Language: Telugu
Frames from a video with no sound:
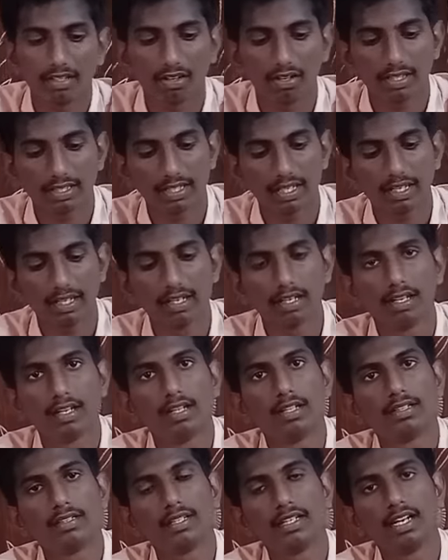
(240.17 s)
దీనిలో అయితే
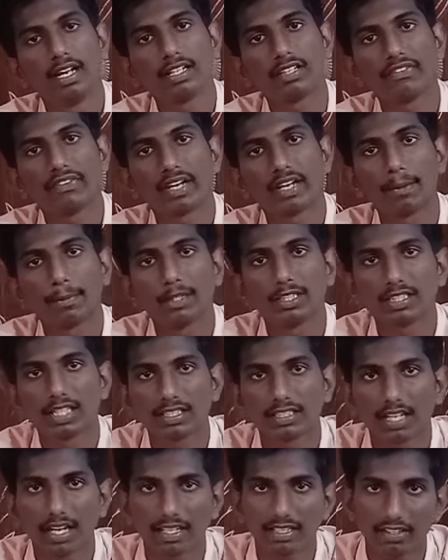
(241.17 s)
దీనిలో అయితే ఫింగర్ ప్రింట్
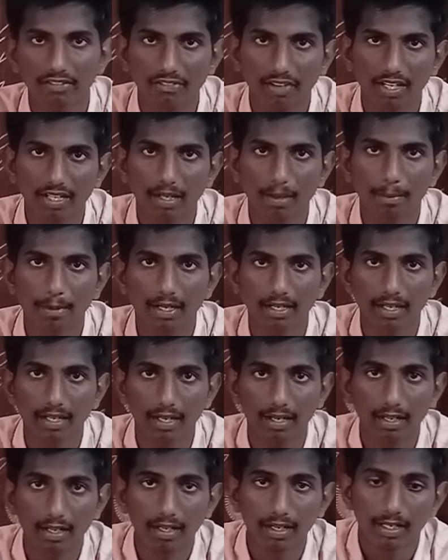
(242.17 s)
సెన్సార్ అయితే ఇవ్వలేదన్నమాట
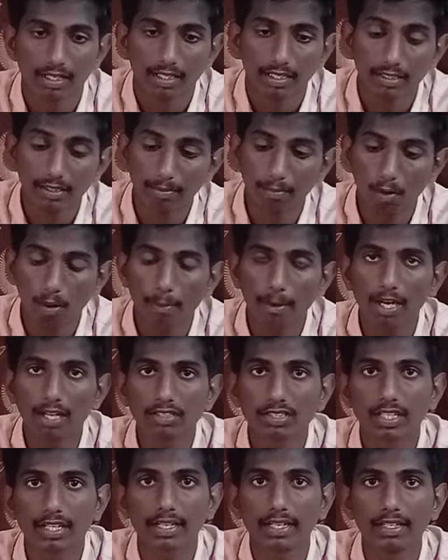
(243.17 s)
ఈ మొబైల్
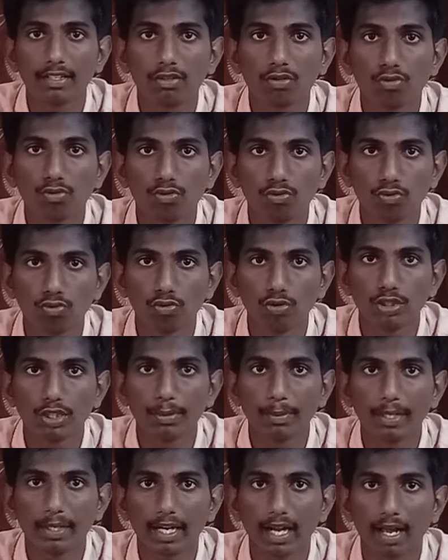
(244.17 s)
వచ్చేసరికి టూ
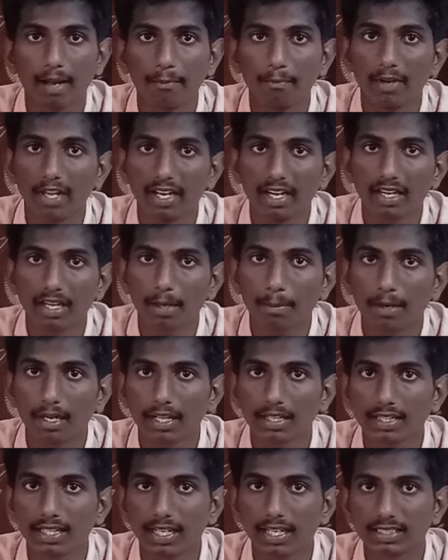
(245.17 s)
జీబీ ర్యామ్ వేరియంట్
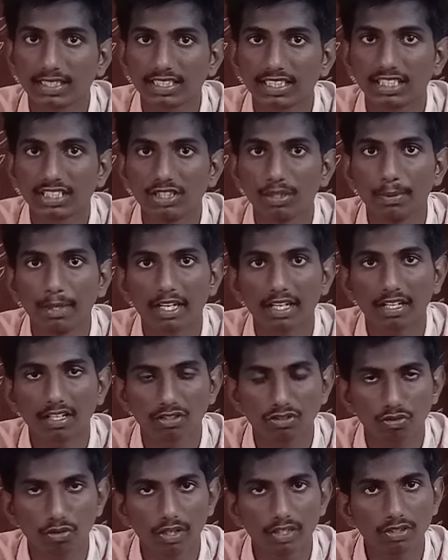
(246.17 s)
అనమాట సిక్స్టీన్ జీబీ
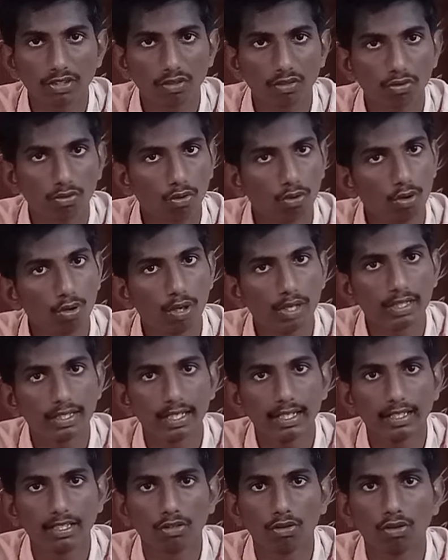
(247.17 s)
ఇంటర్నల్ స్టోరేజ్ రెండు
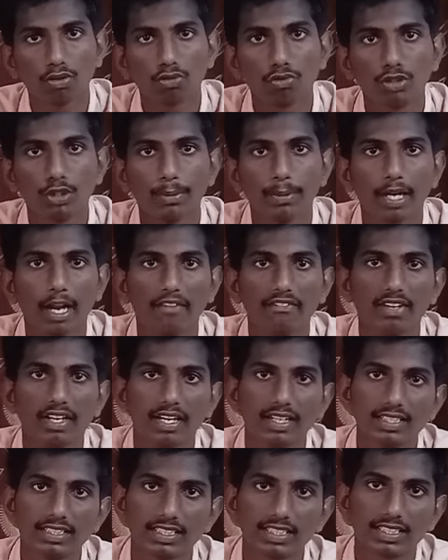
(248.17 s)
అంతే ఇది కూడా టూ జీబీ ర్యామ్
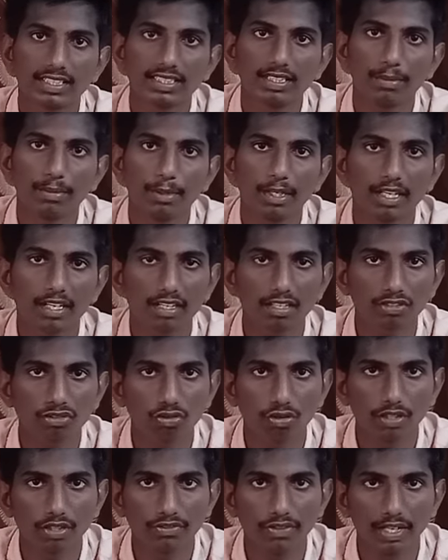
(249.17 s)
వేరియంట్ సిక్స్టీన్ జీబీ ఇంటర్నల్
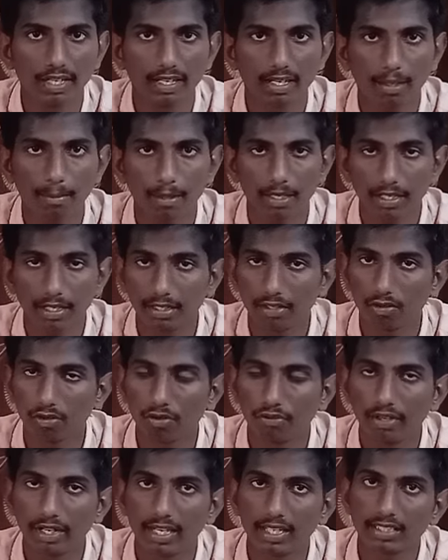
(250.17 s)
స్టోరేజ్ వేరియంట్ అనమాట ఈ
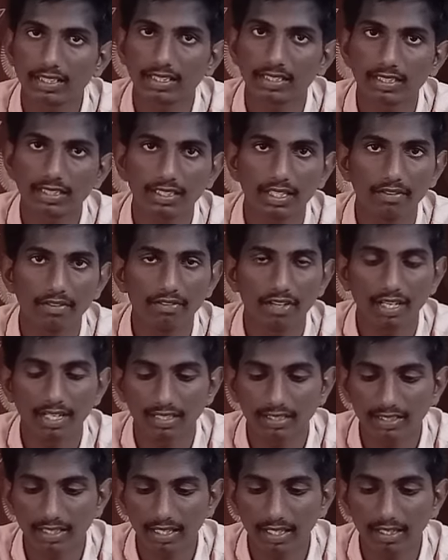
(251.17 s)
రెండు వేరియంట్స్ అయితే సేమ్
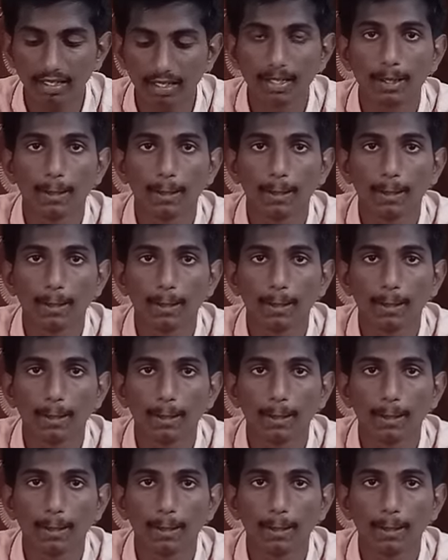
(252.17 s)
వేరియంట్సే